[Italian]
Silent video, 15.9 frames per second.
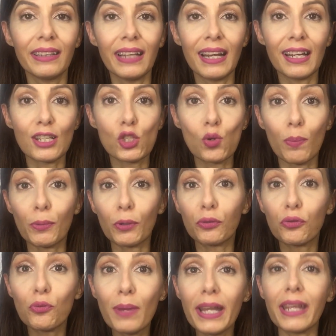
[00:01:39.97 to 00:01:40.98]
nella sua
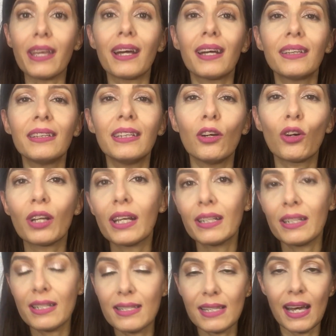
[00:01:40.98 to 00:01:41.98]
profumeria di
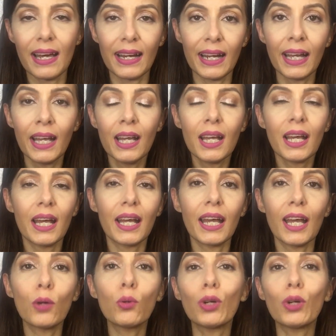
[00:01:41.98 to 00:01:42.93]
organizzare eh,